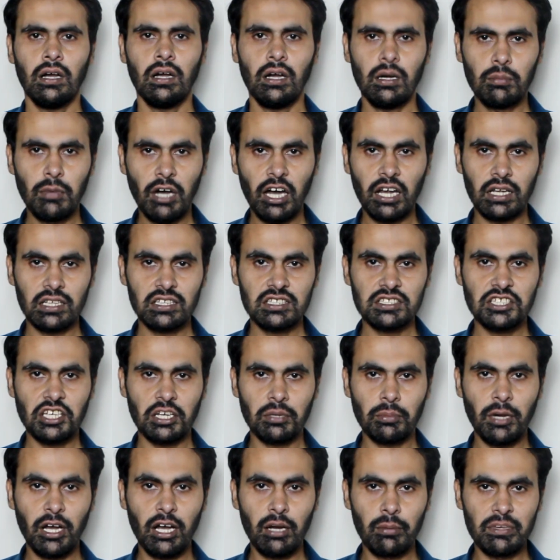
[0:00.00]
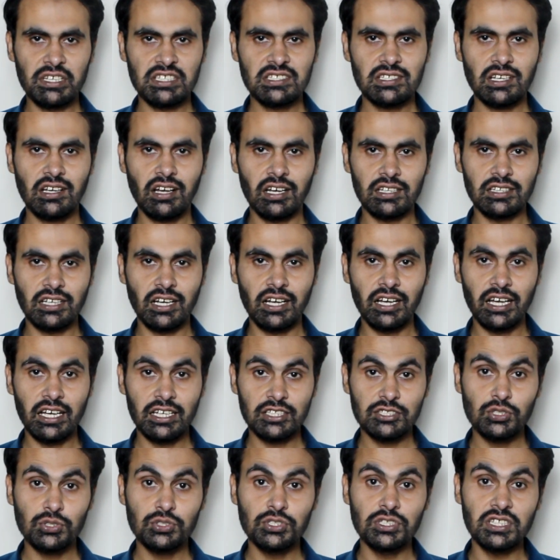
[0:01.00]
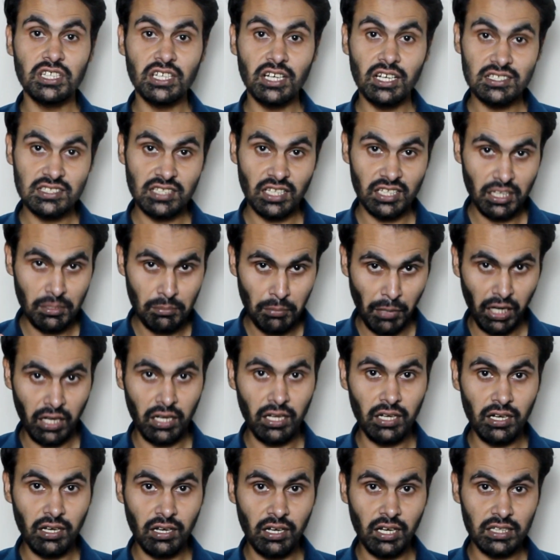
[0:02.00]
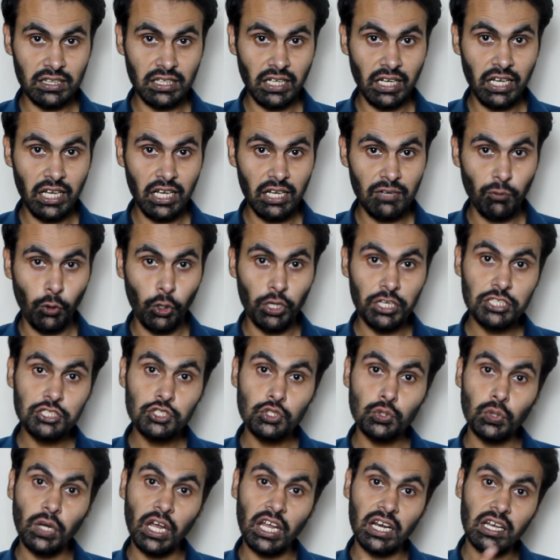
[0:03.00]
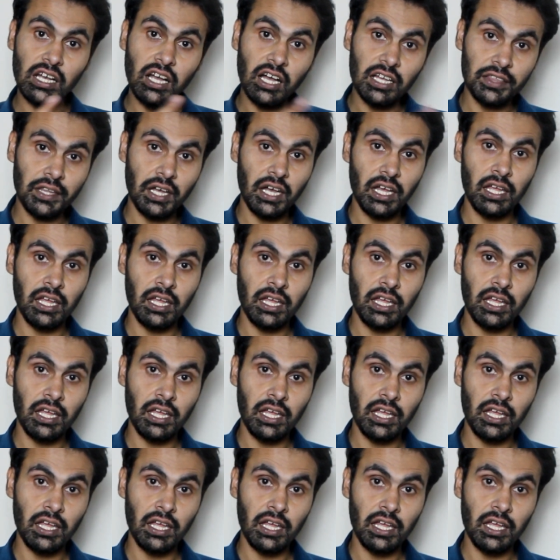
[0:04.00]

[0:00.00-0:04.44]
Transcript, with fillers: हमारा तजर्बा हमें सिखाता है जो जितना ज़्यादा मक्खन लगाता है वही चूना लगाता